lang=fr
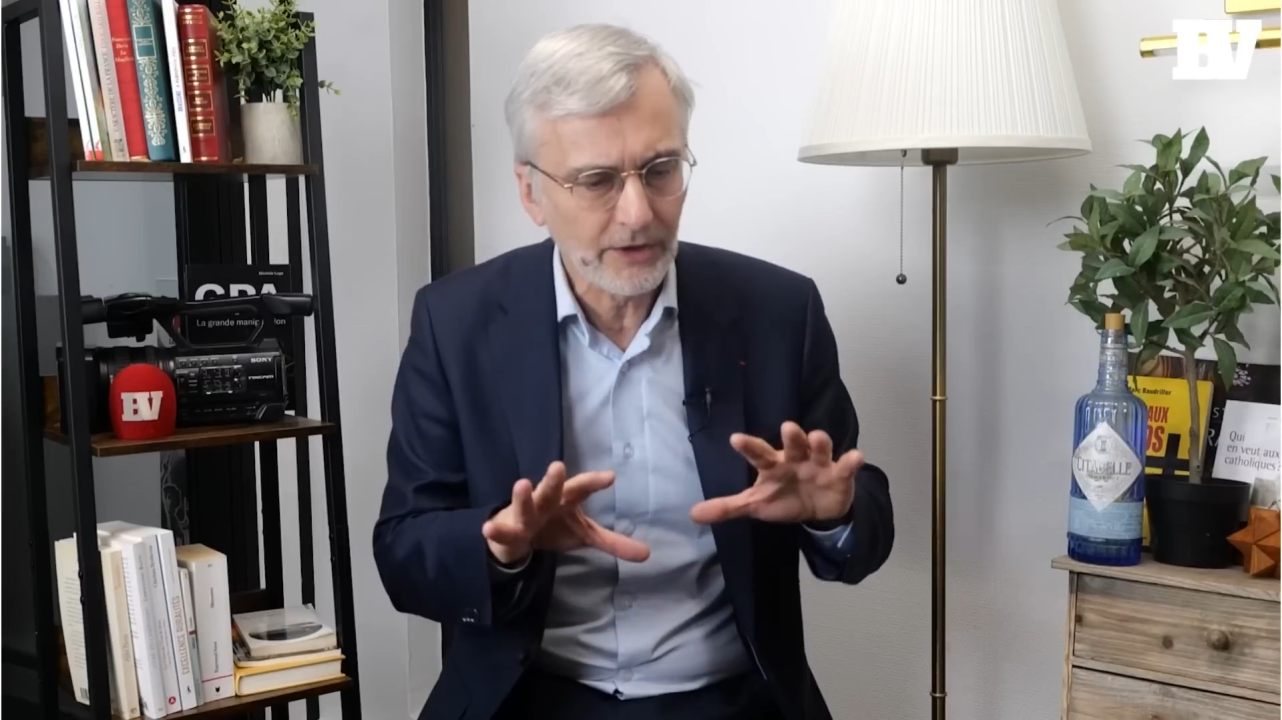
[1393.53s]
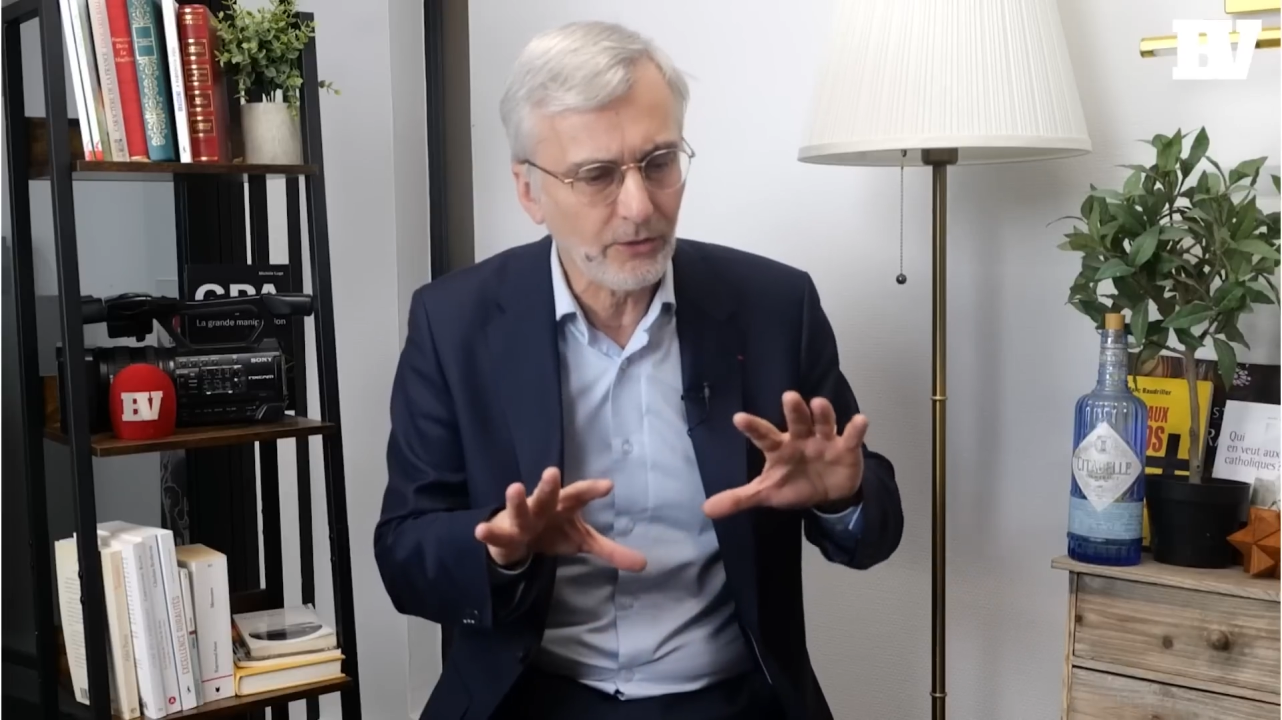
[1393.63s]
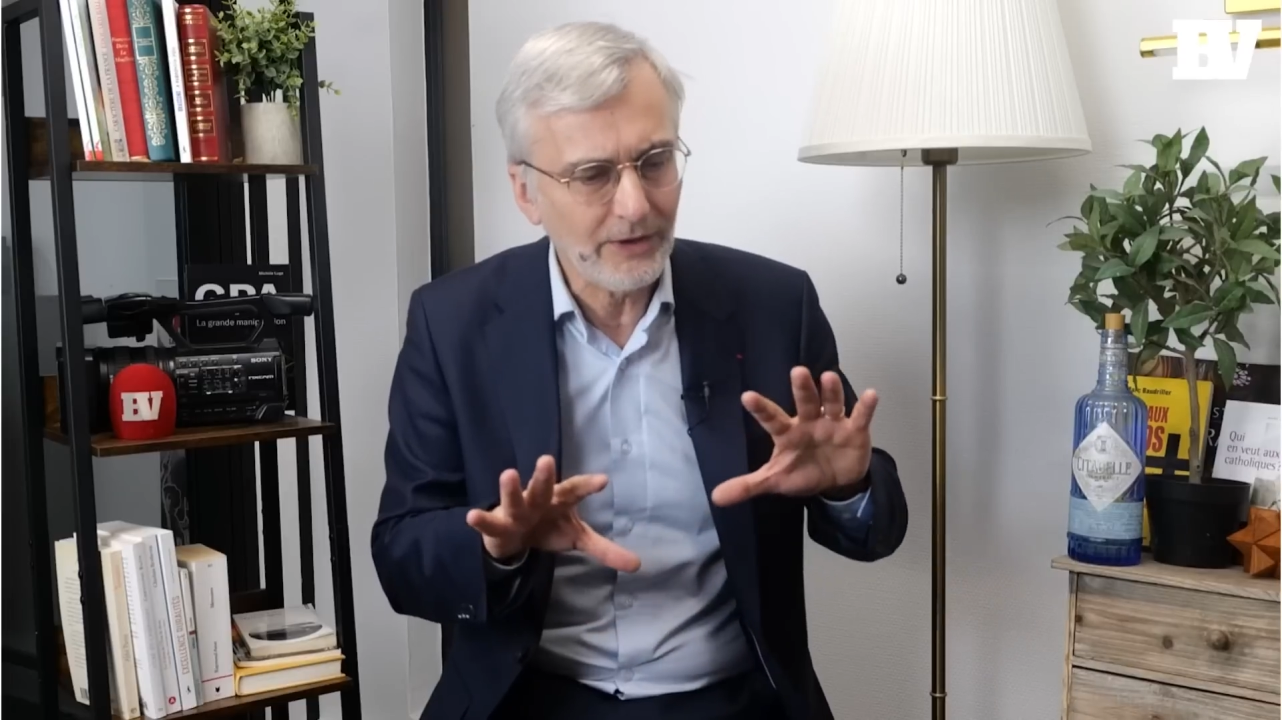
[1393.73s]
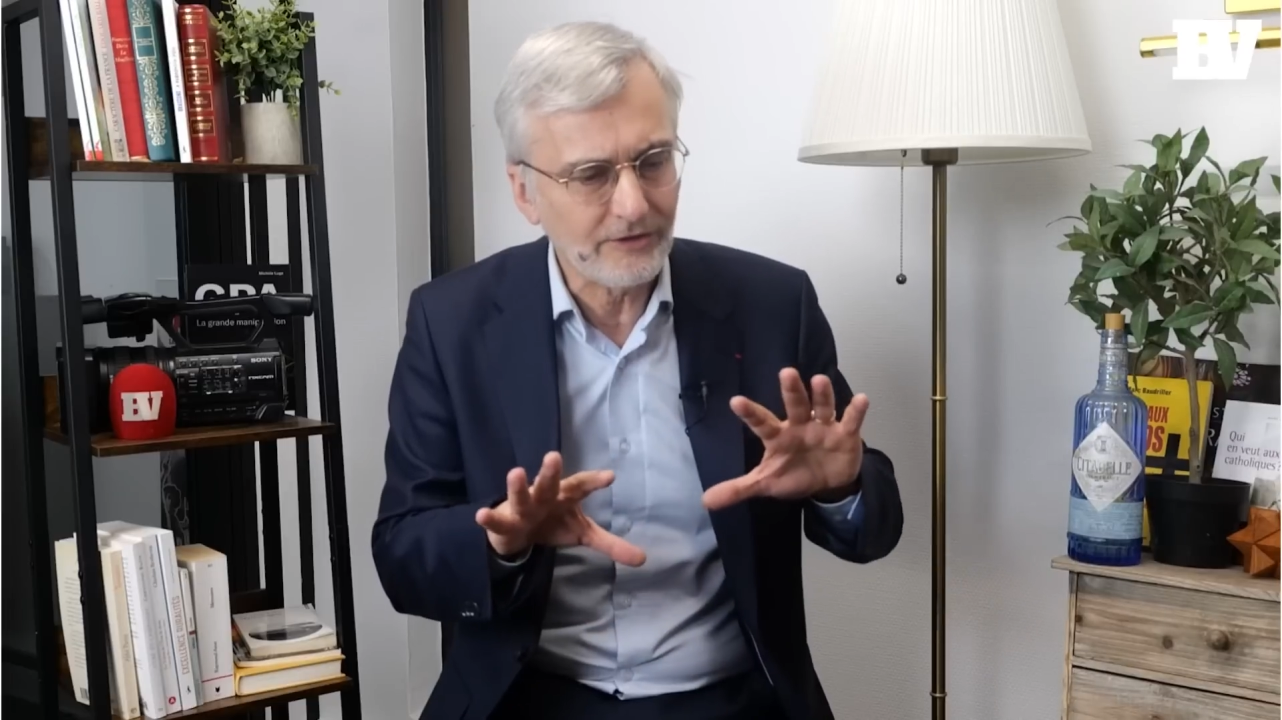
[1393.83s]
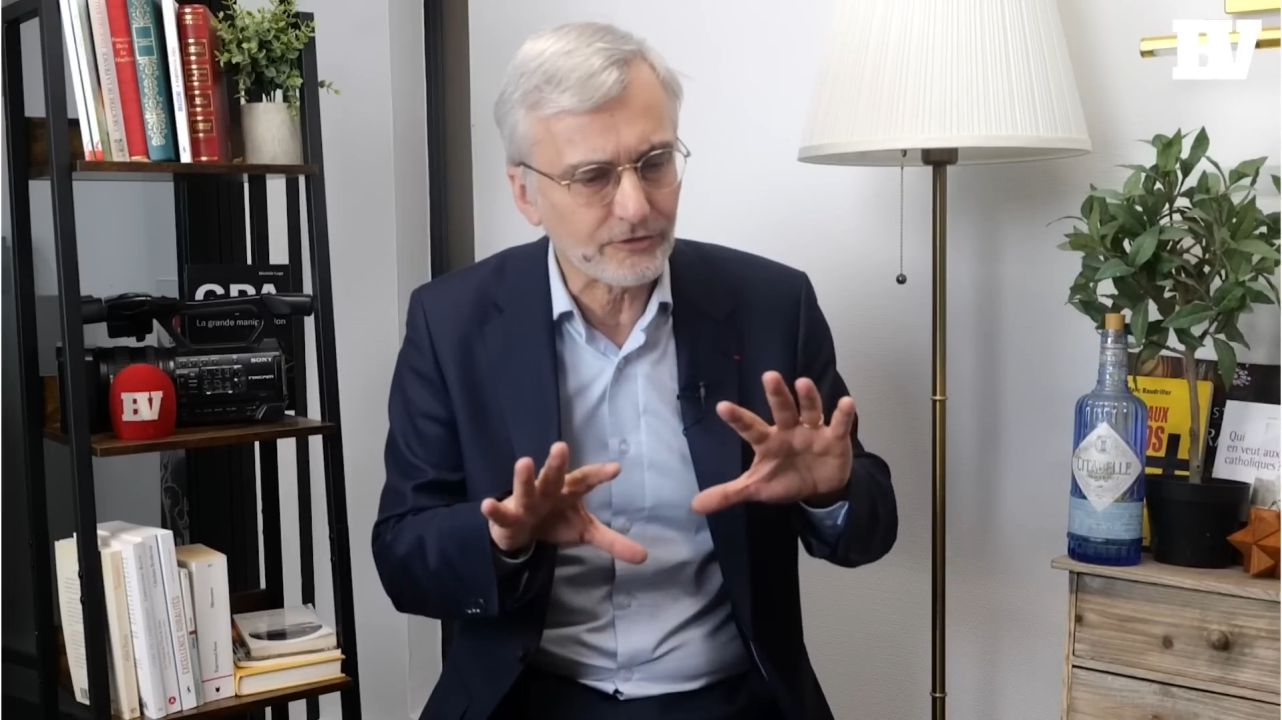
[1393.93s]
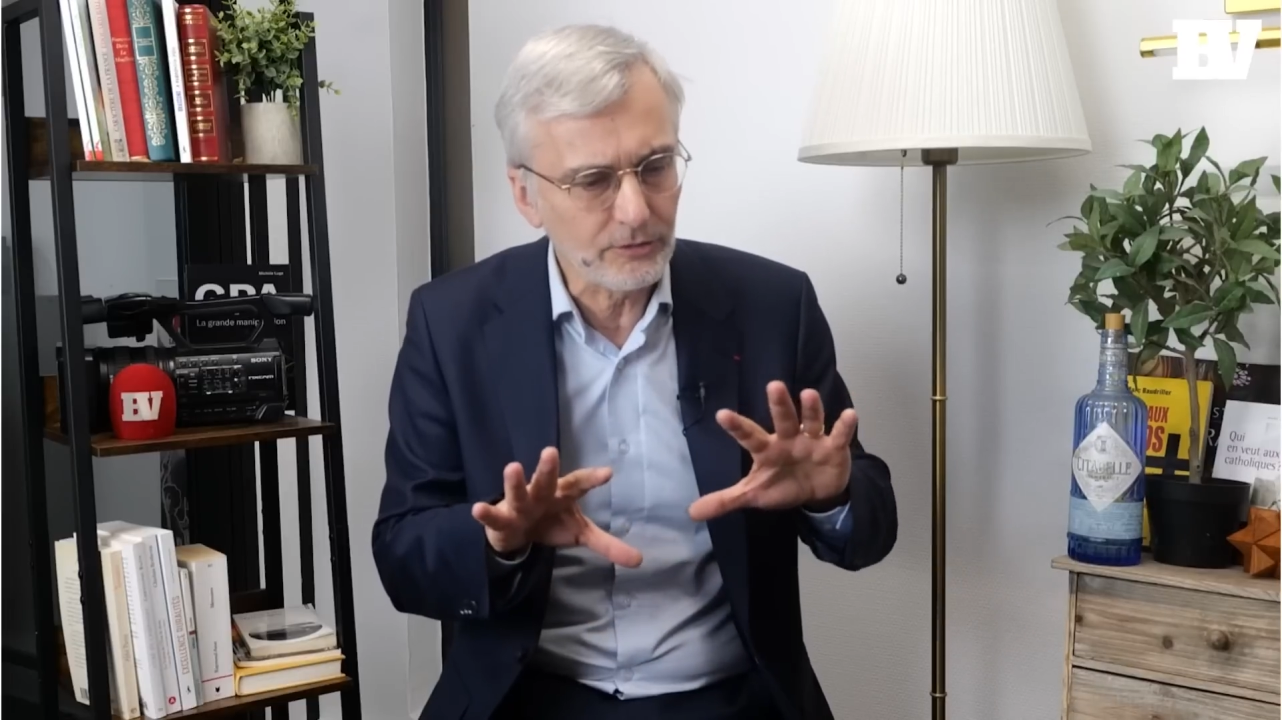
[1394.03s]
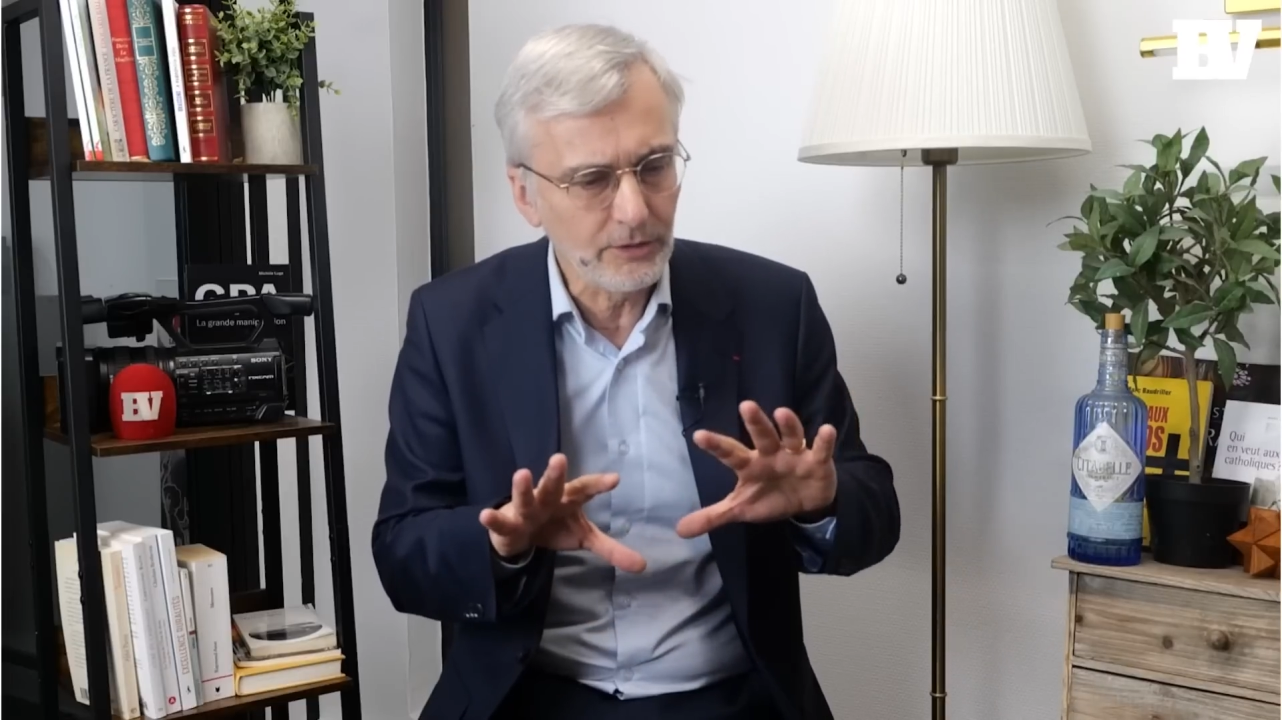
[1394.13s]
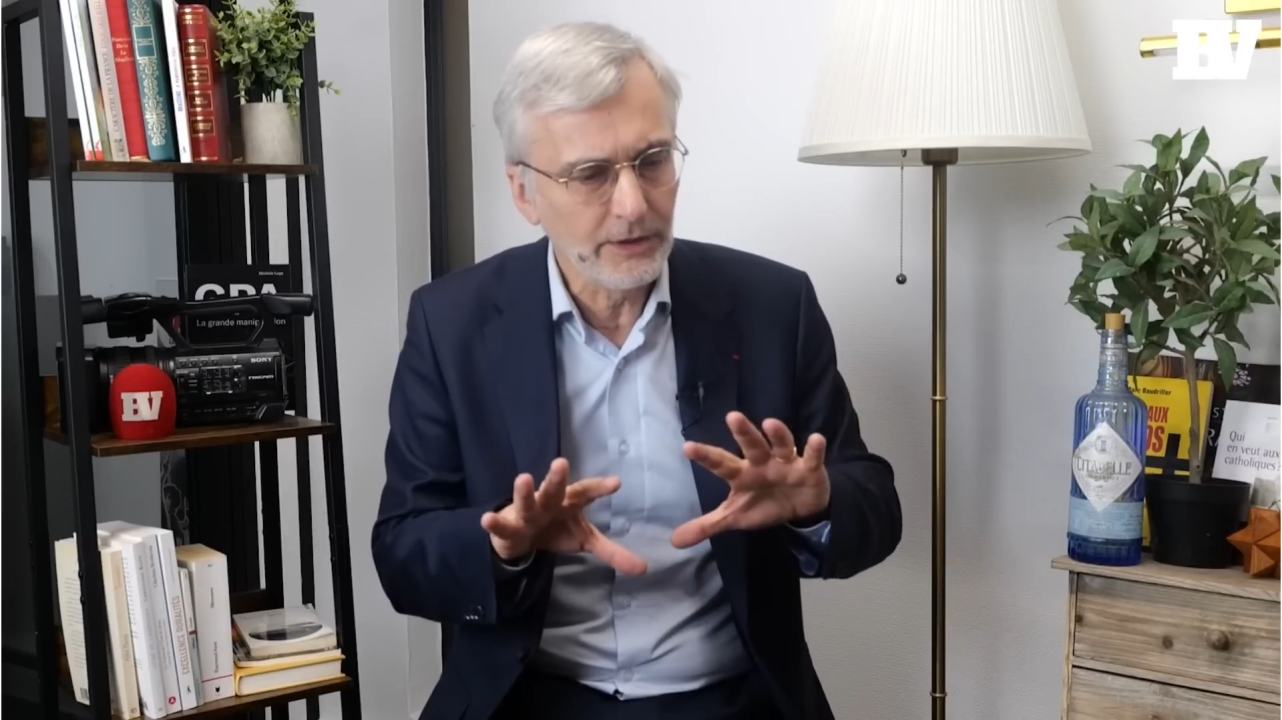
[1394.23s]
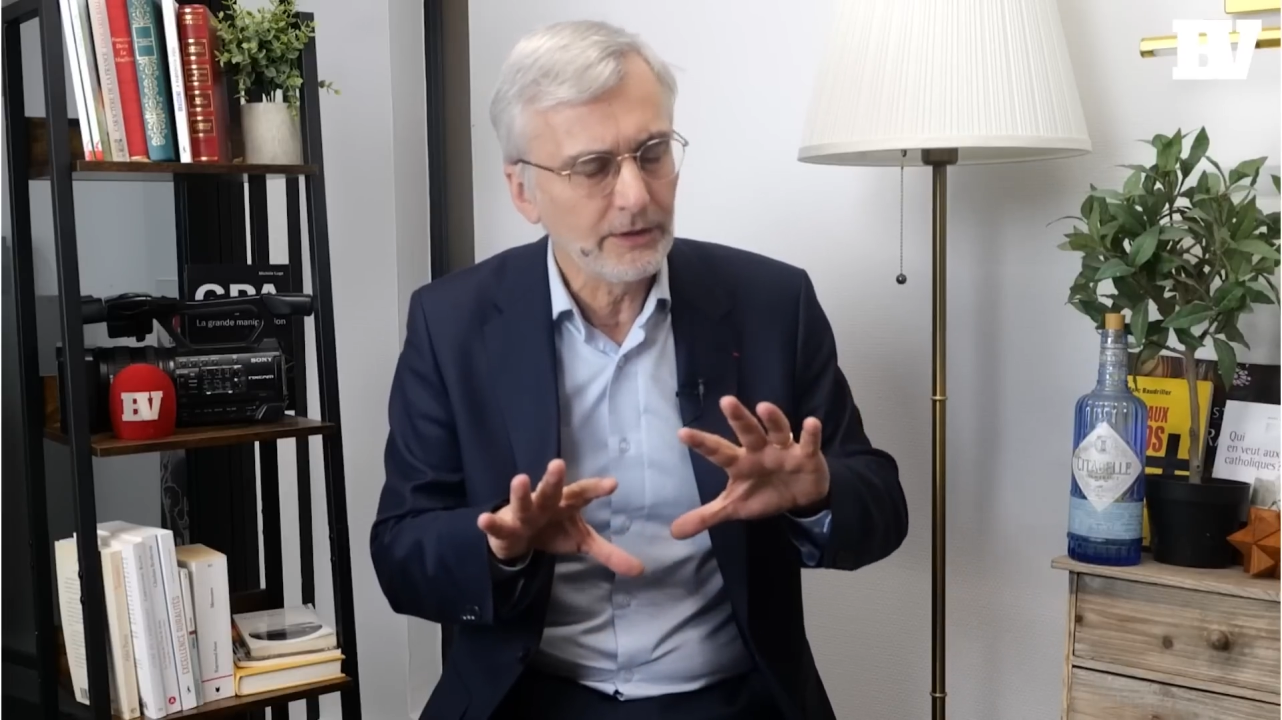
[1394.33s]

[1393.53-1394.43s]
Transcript: qu'ils sont